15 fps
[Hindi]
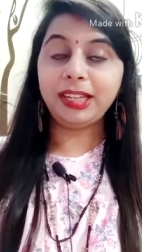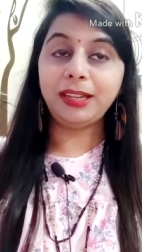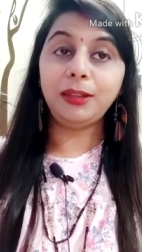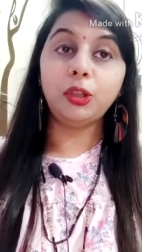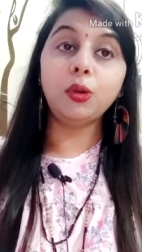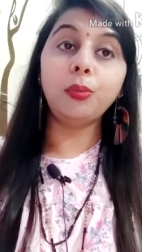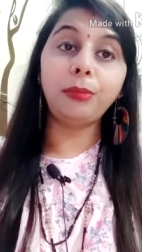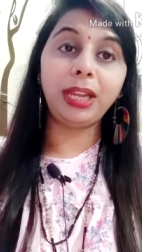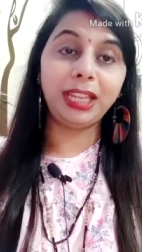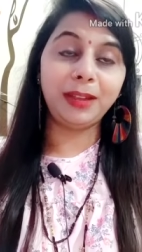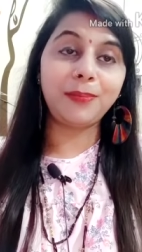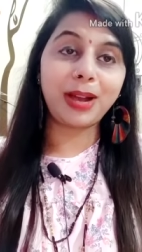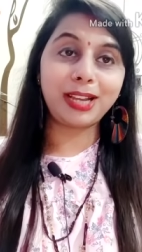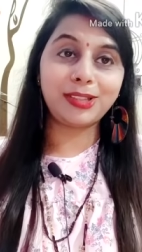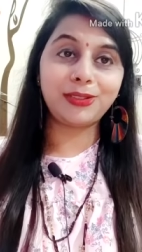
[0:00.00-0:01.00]
थे तो मेरे
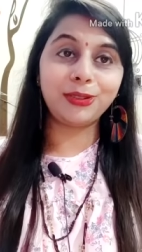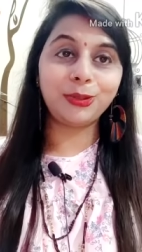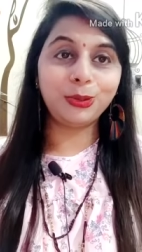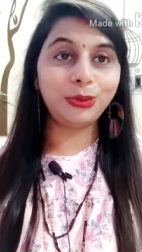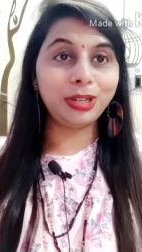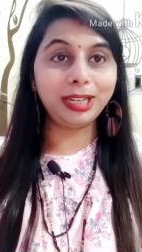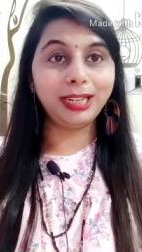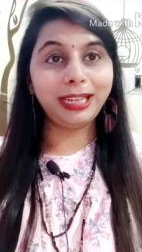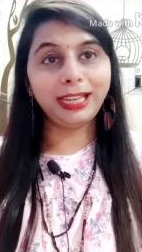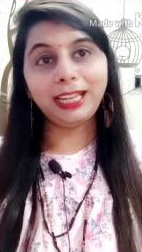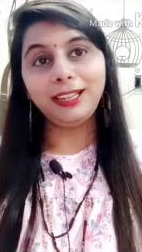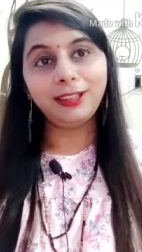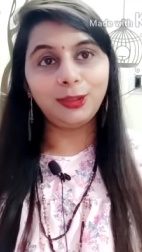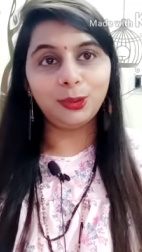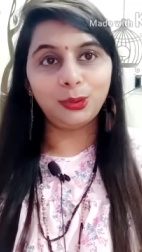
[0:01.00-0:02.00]
पास तो दूर करने के
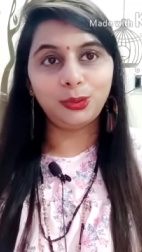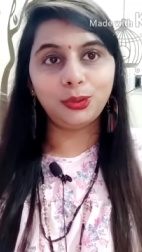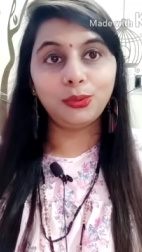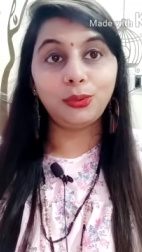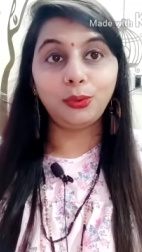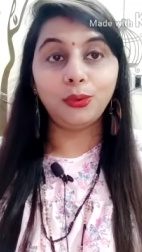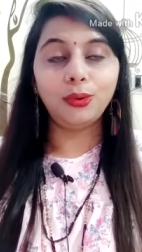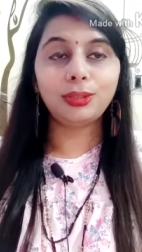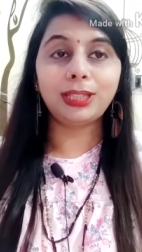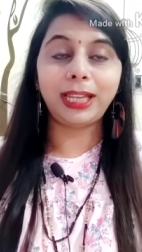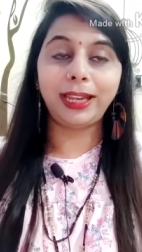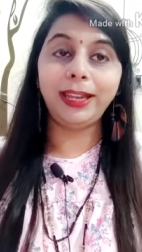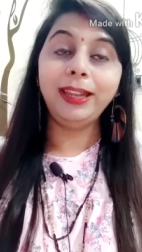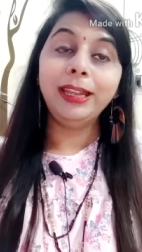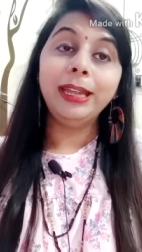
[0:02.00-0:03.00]
लिए दो दो लोग थे